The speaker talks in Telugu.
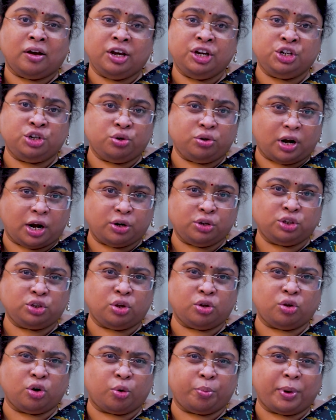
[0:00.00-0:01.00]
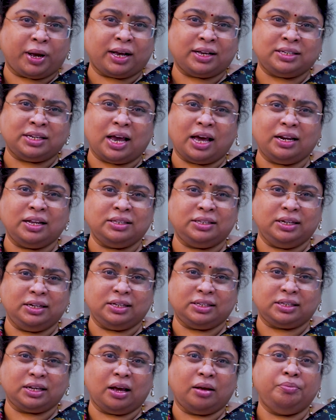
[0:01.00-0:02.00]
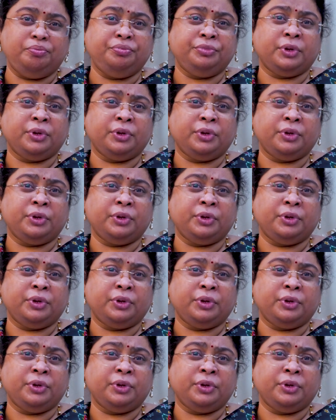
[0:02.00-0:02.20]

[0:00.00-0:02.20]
ఇష్యూ నడుస్తుంది ఒక పక్క చాలా సీరియస్గా